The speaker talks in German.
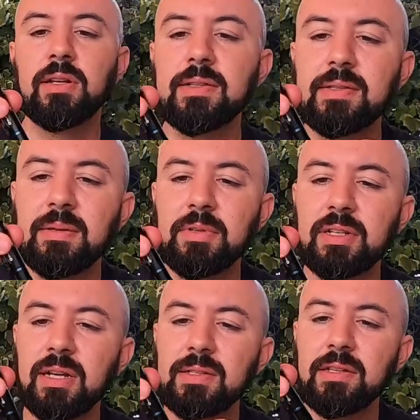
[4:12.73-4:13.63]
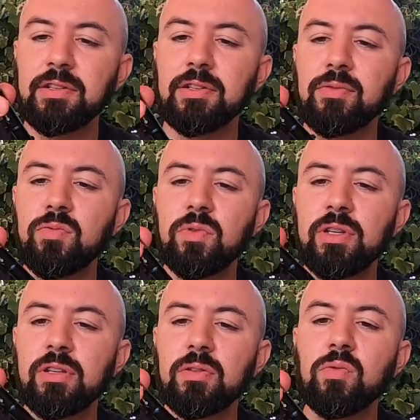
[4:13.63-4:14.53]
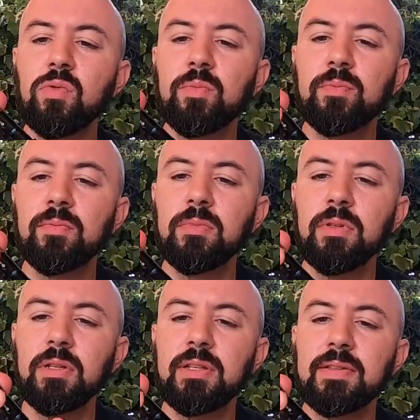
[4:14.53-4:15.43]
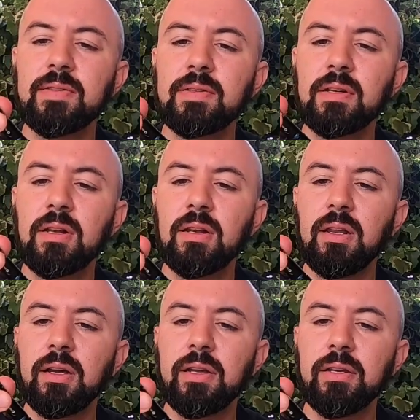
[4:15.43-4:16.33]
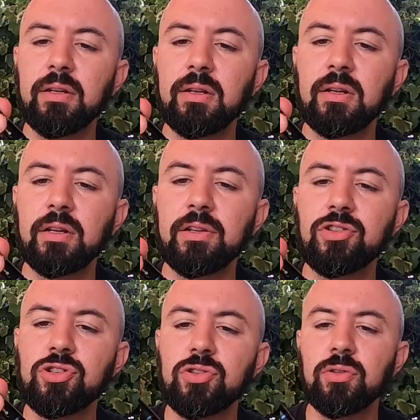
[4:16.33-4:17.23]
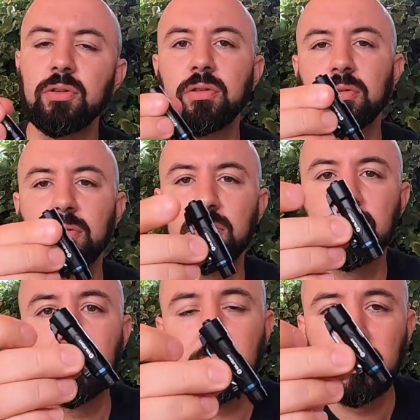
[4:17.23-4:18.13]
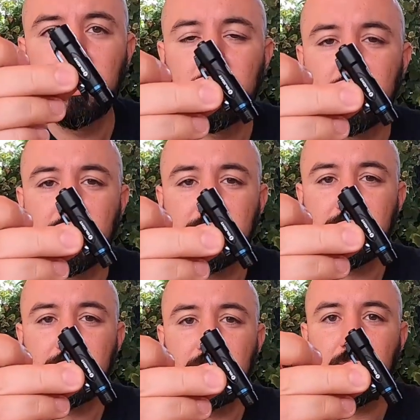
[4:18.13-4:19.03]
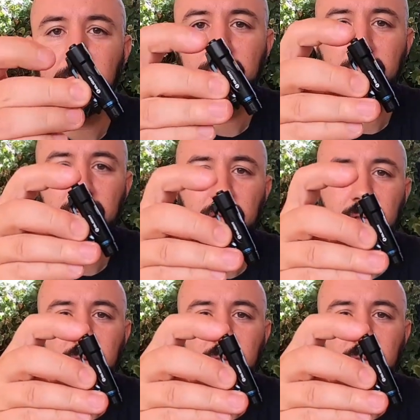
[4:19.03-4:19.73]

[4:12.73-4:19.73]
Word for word: Das ist nämlich tatsächlich nur hier oben, dieses kleine, kleine Stück. Das ist die Lampe.